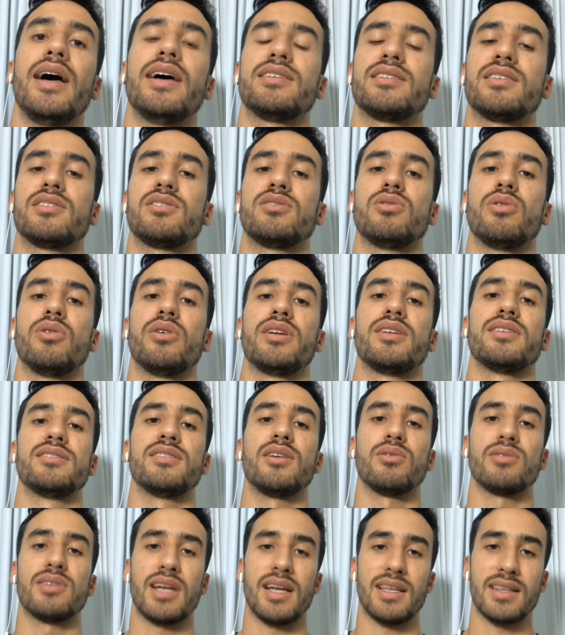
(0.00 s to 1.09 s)
essas dores
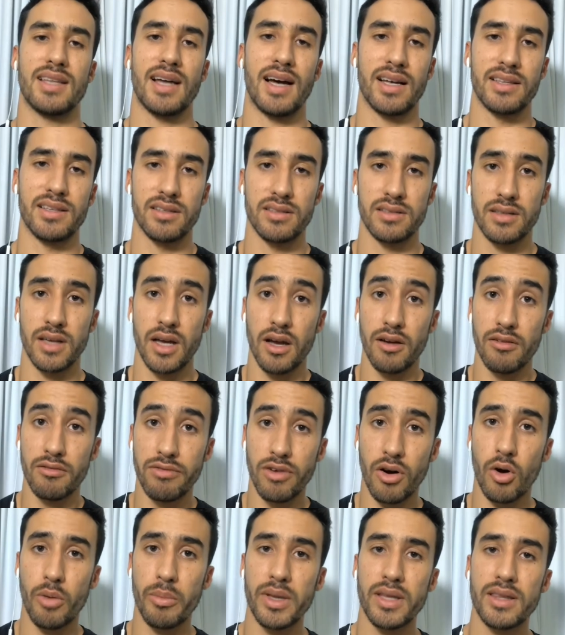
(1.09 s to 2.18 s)
não tratadas
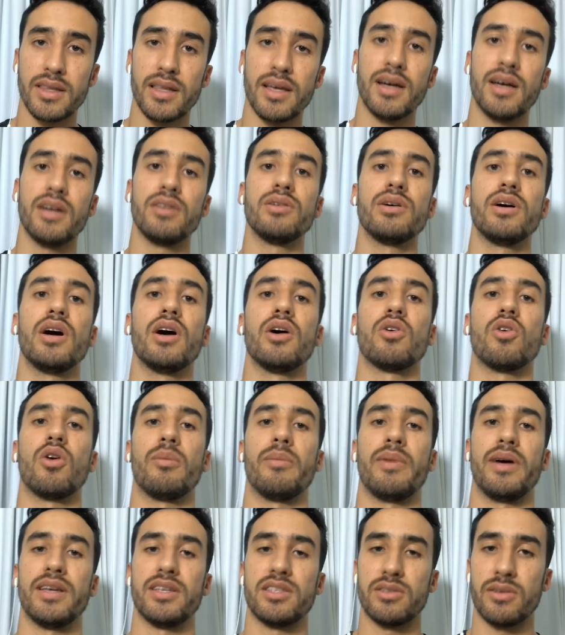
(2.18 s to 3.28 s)
vão aumentando,
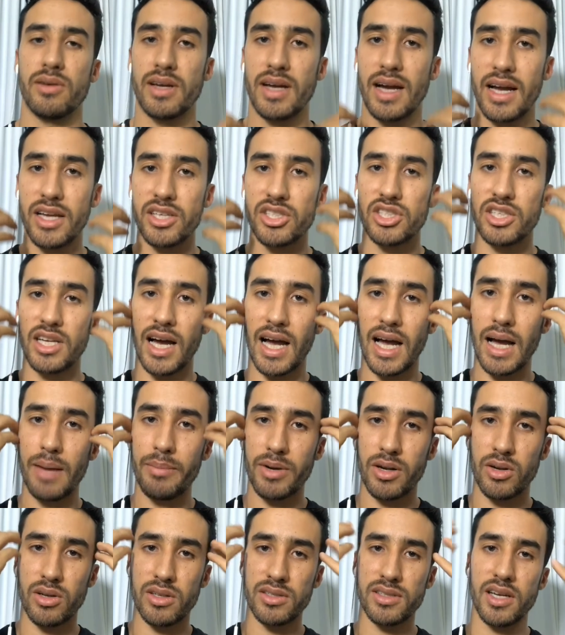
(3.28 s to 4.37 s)
começam a irradiar
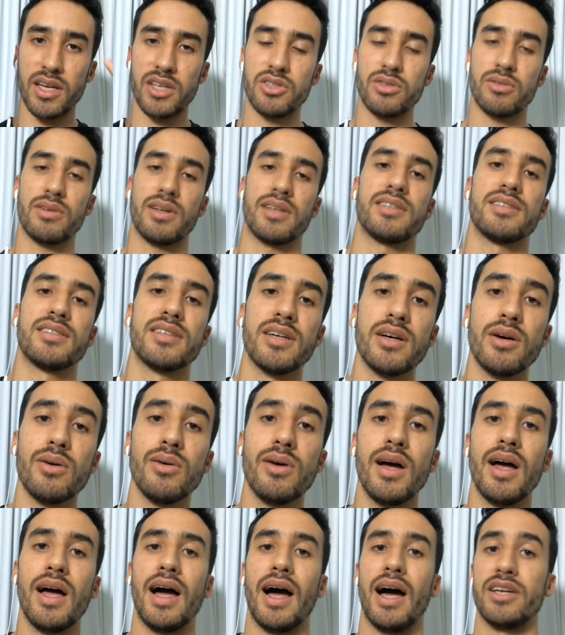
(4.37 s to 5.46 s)
para a nossa articulação,
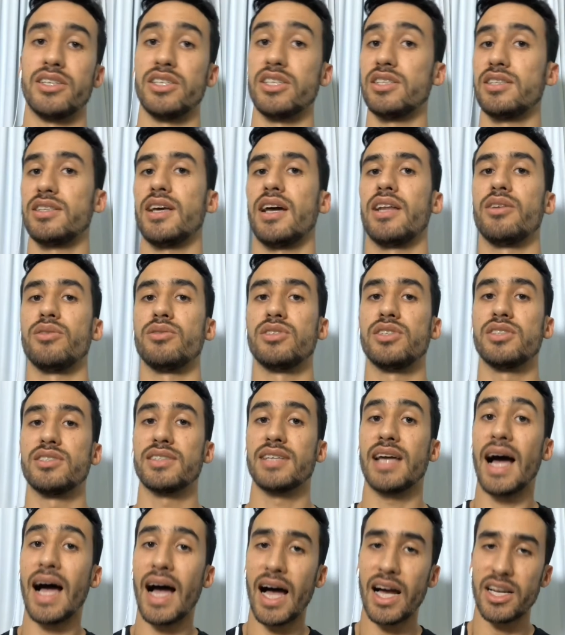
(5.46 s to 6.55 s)
a gente tem ali o
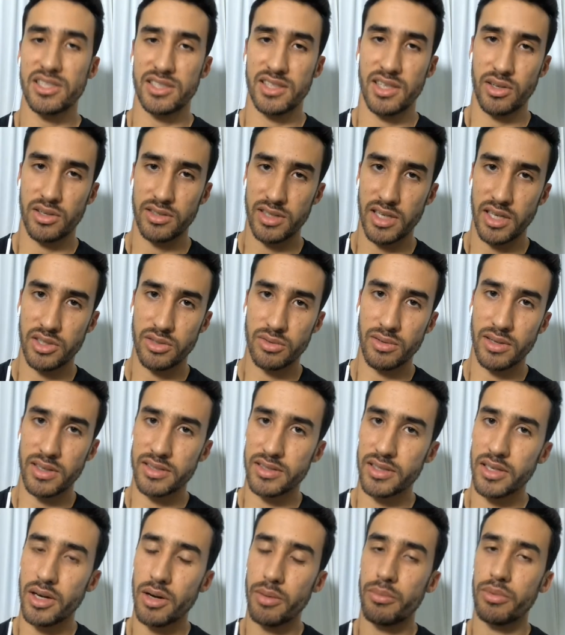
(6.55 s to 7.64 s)
desgaste da nossa
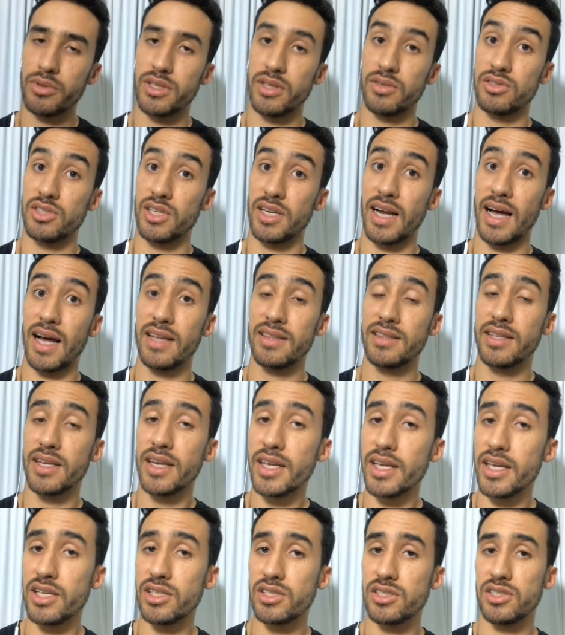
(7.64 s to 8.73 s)
articulação, podendo gerar
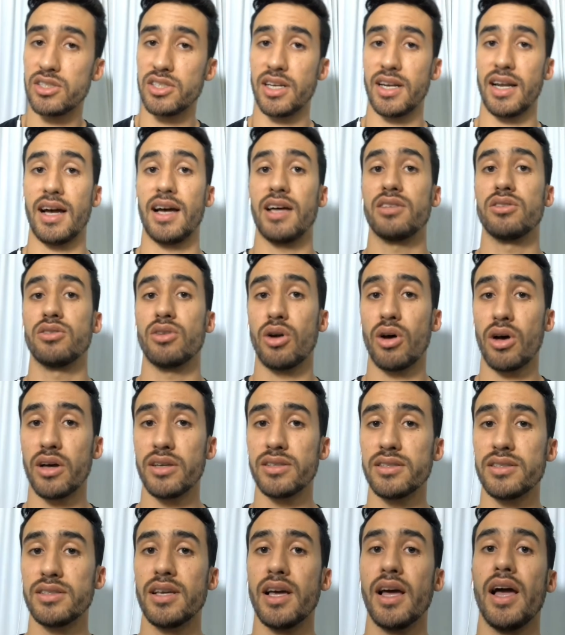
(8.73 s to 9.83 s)
artrite, gerar
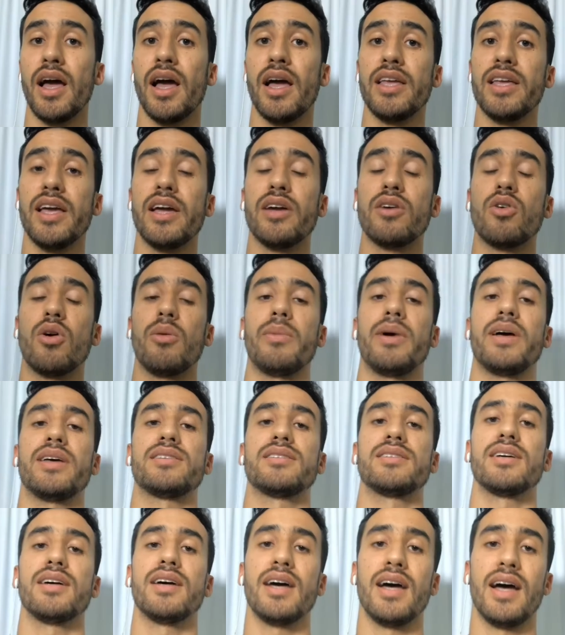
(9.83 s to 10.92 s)
artroses, e aí
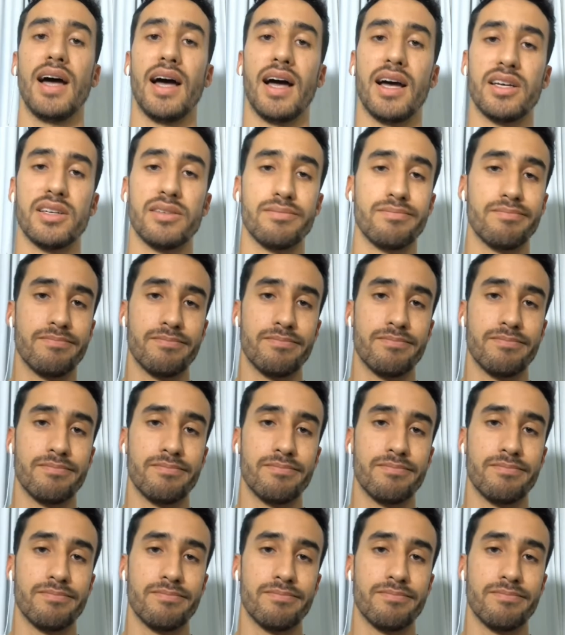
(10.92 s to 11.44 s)
começa a